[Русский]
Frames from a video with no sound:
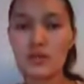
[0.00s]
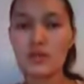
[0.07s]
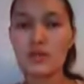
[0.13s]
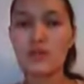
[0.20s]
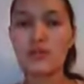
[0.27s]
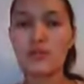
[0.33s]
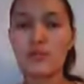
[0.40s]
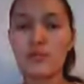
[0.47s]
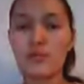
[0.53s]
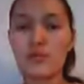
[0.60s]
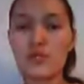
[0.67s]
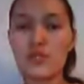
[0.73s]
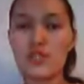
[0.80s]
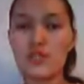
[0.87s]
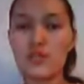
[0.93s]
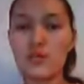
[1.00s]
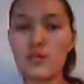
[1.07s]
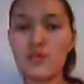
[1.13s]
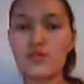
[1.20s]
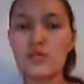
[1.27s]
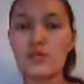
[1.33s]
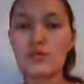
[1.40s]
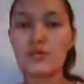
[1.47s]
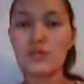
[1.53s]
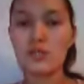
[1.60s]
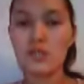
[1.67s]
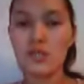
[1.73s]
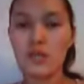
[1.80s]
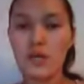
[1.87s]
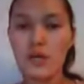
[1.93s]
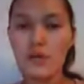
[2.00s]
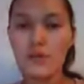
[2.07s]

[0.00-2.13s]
взрыв, был сильный